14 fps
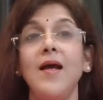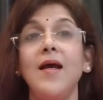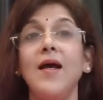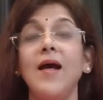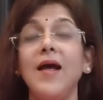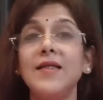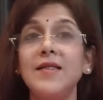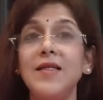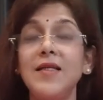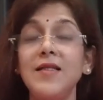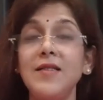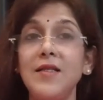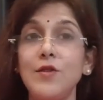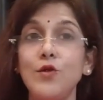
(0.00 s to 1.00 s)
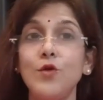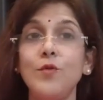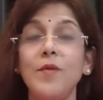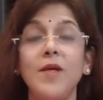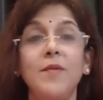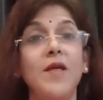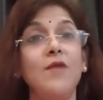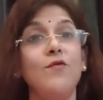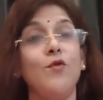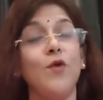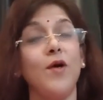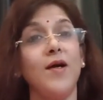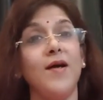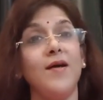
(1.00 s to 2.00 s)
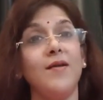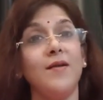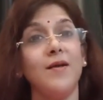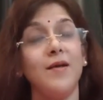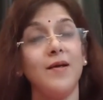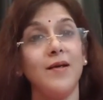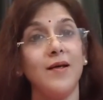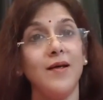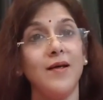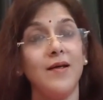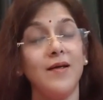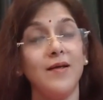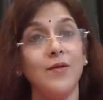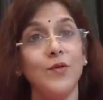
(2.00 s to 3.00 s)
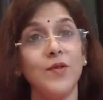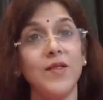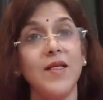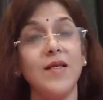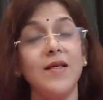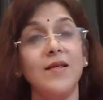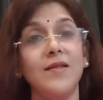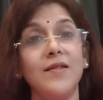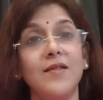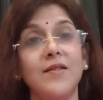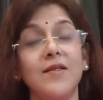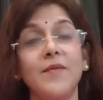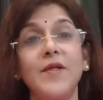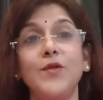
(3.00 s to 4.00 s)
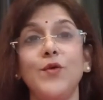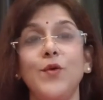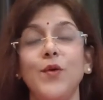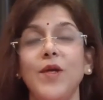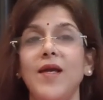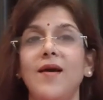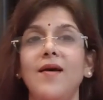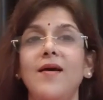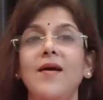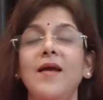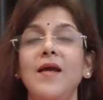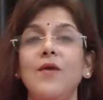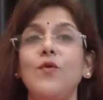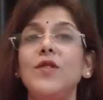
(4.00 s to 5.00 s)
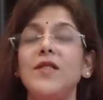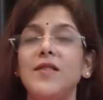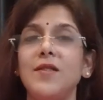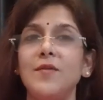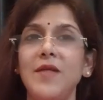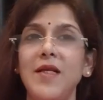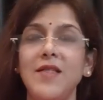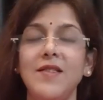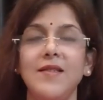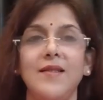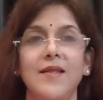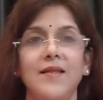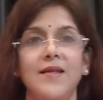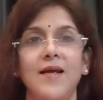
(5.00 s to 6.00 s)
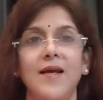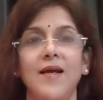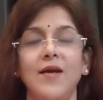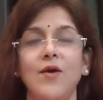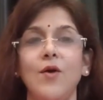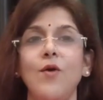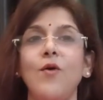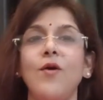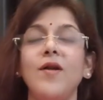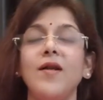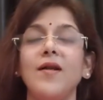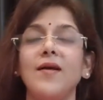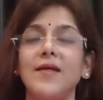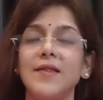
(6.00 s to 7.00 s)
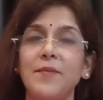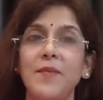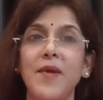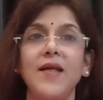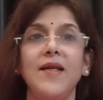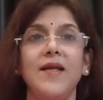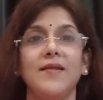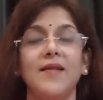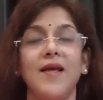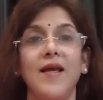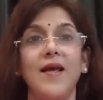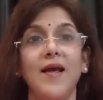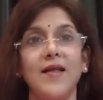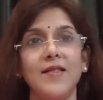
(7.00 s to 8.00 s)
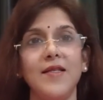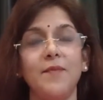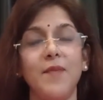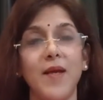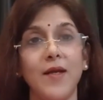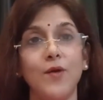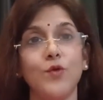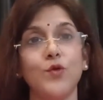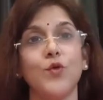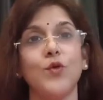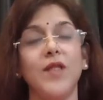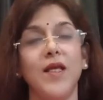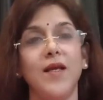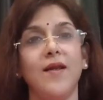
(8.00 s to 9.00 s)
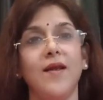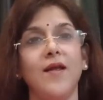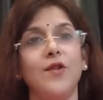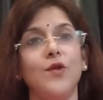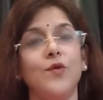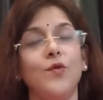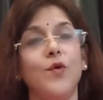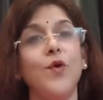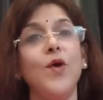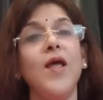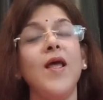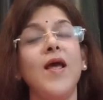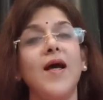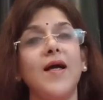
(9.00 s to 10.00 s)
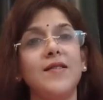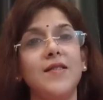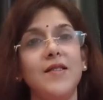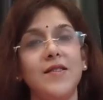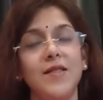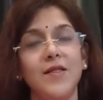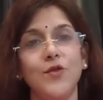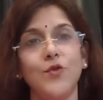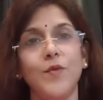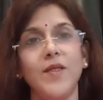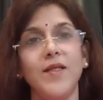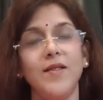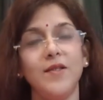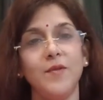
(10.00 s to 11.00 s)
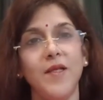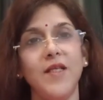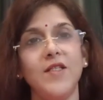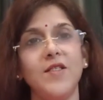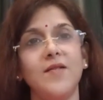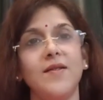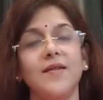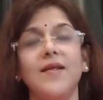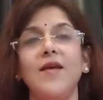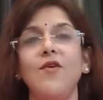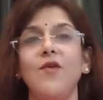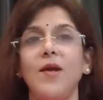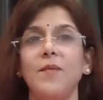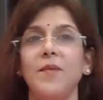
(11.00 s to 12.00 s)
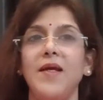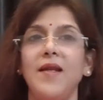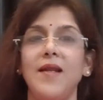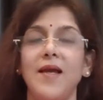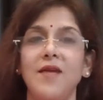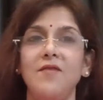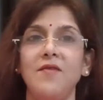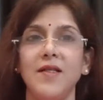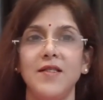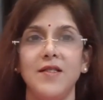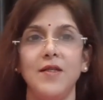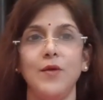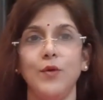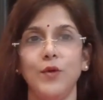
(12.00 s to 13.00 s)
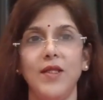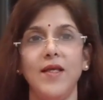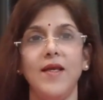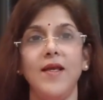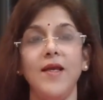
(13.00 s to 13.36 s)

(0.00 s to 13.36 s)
अच्छी चीज़ों में भी वो अगर आ, उसने डिटर्मेंट हो गया वो डिटर्मिनेशन देता है और डिपेंड करता है अच्छे प्लानट उसको देख रहे हैं तो वो अच्छी चीज़ों में डिटर्मिनेशन रखता है और आपकी लाइफ अच्छी होती है